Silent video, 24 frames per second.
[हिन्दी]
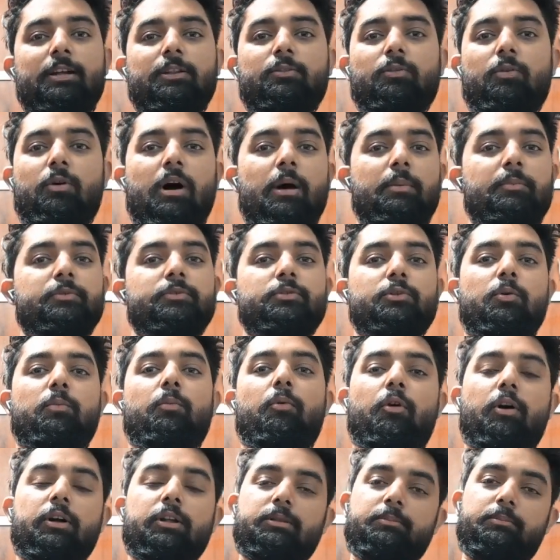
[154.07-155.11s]
तो हम उसको
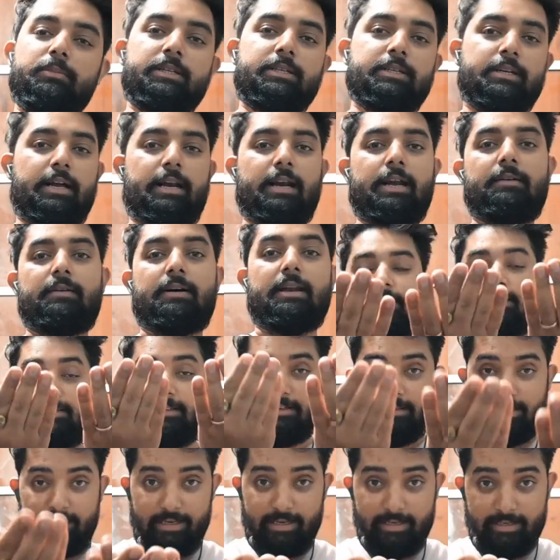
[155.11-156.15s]
बहुत मिस करने वाले
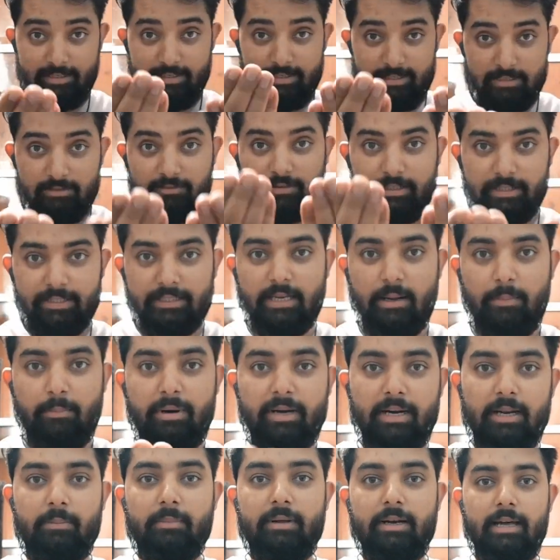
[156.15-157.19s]
हैं ये इस वजह से हम
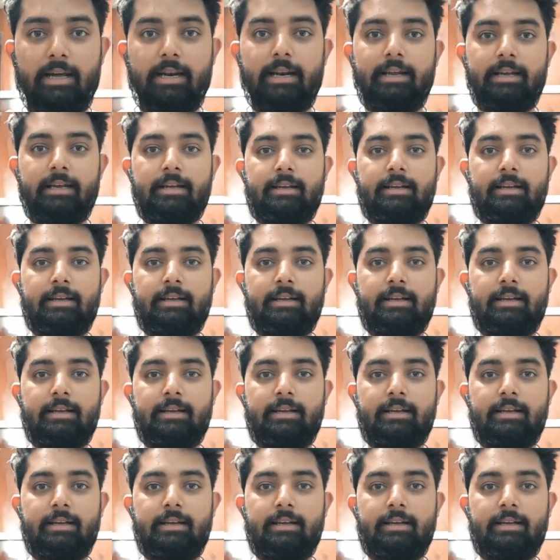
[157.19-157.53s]
मटन बना रहे